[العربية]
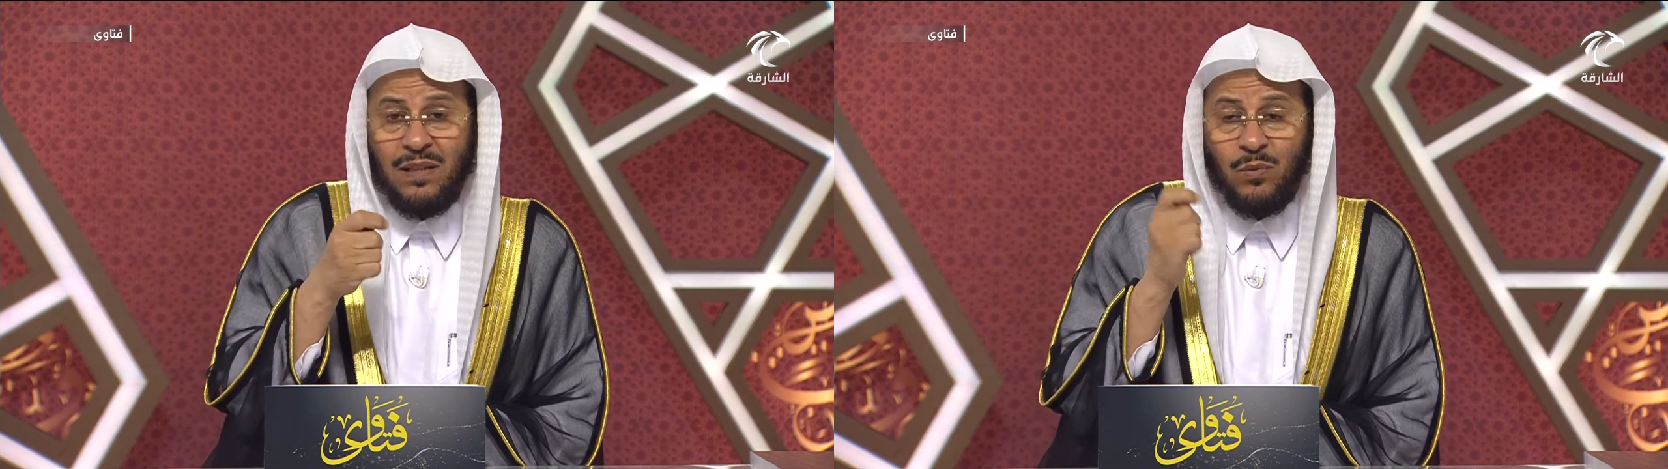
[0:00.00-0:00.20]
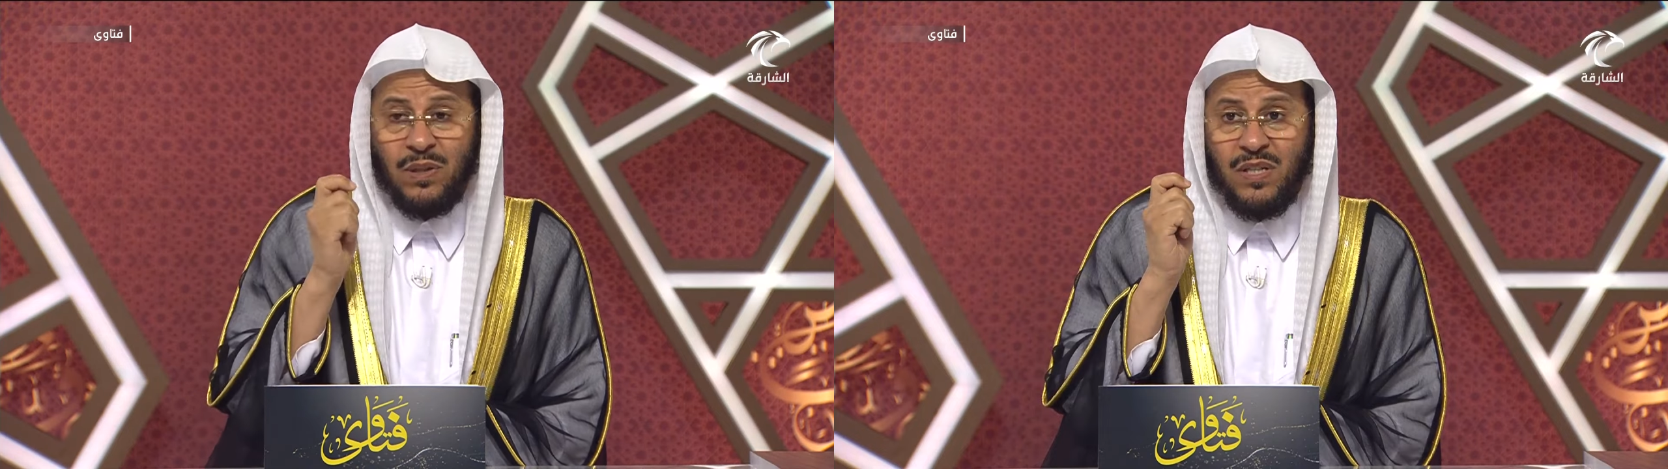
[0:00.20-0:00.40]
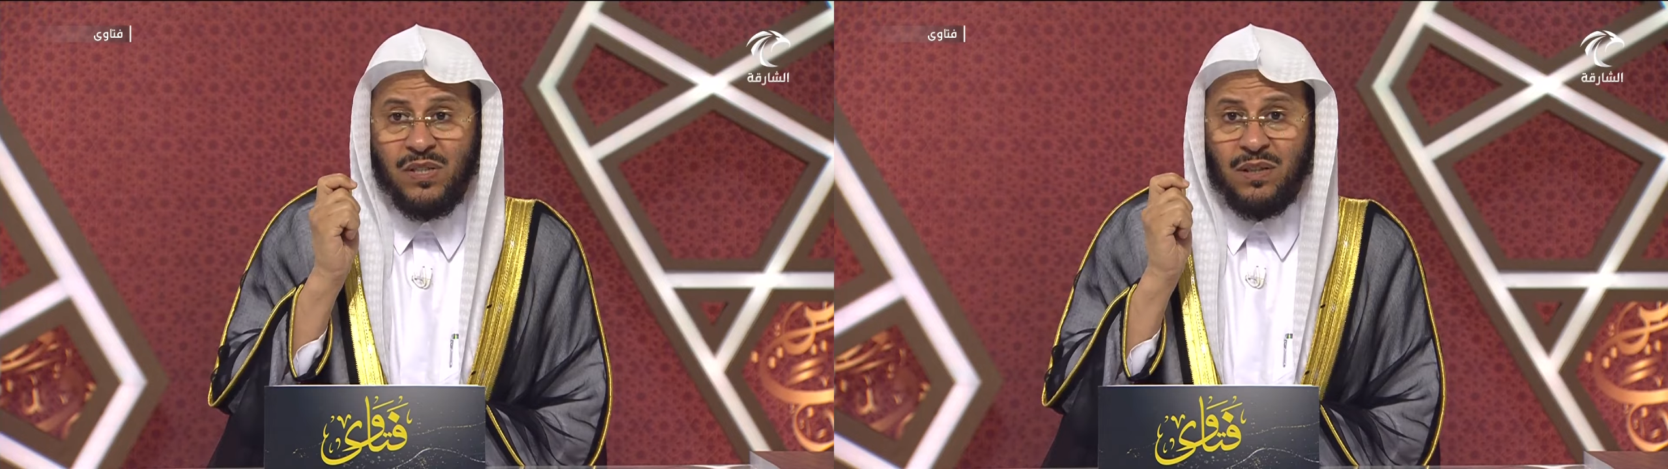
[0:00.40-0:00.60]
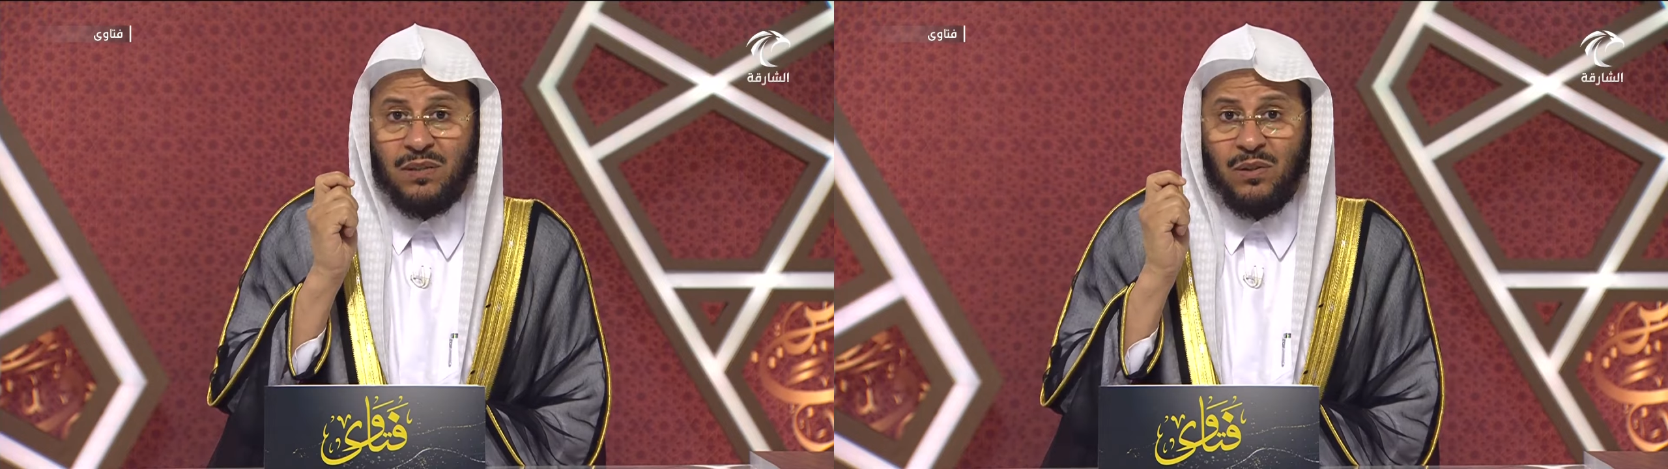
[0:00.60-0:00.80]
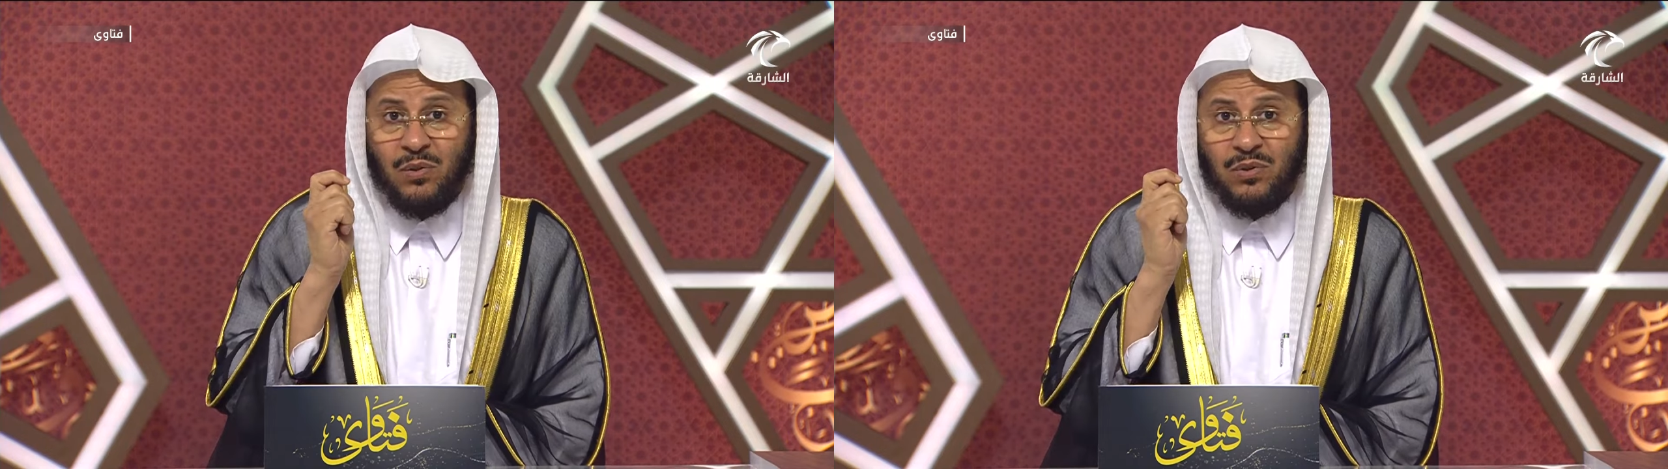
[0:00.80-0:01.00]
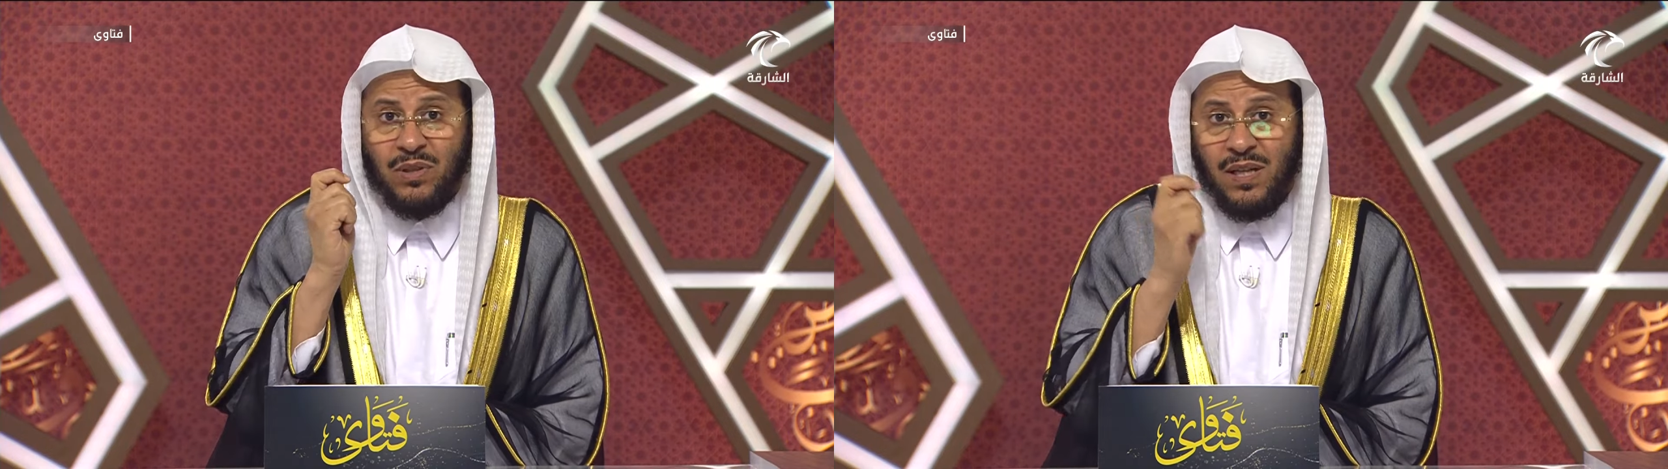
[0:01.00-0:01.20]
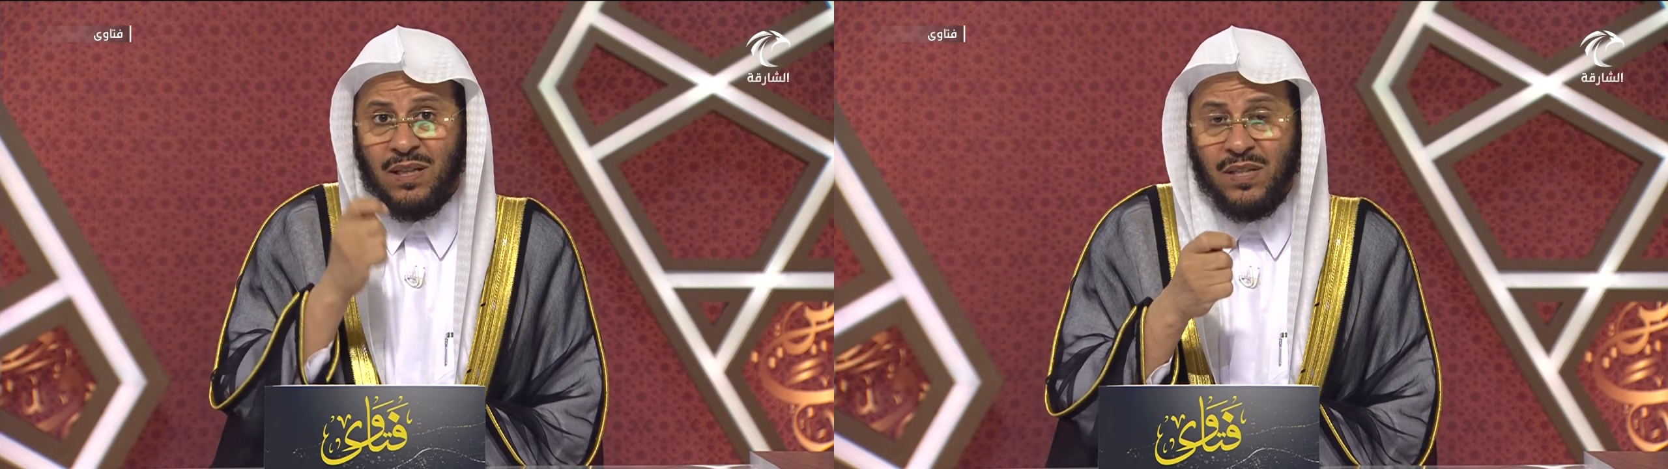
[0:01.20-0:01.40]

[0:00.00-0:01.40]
وليس عنده قدرة على